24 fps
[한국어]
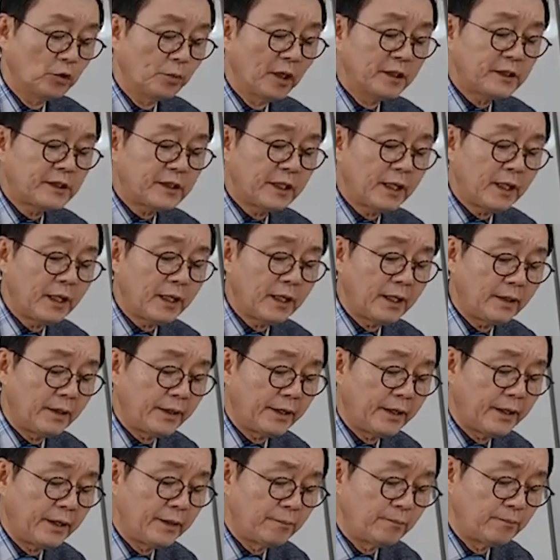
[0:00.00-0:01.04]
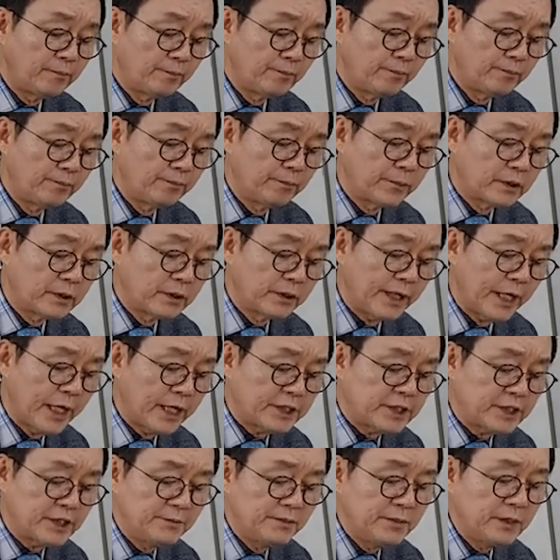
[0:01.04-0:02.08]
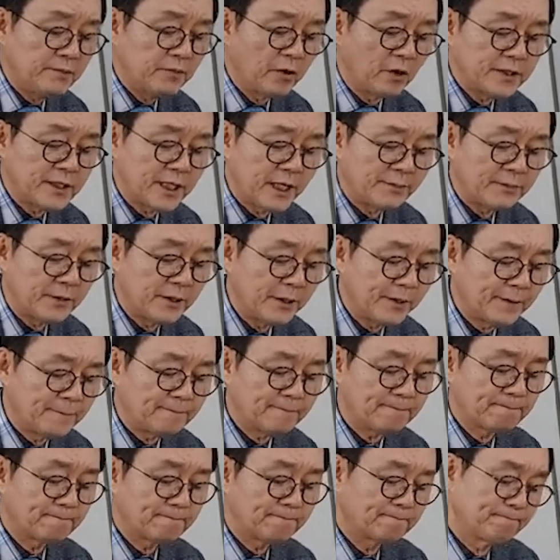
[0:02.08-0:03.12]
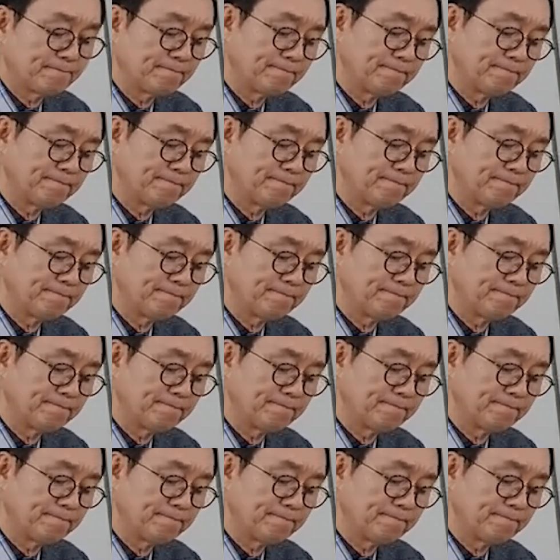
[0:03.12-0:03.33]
두 번째 그 핵심이 뭐냐면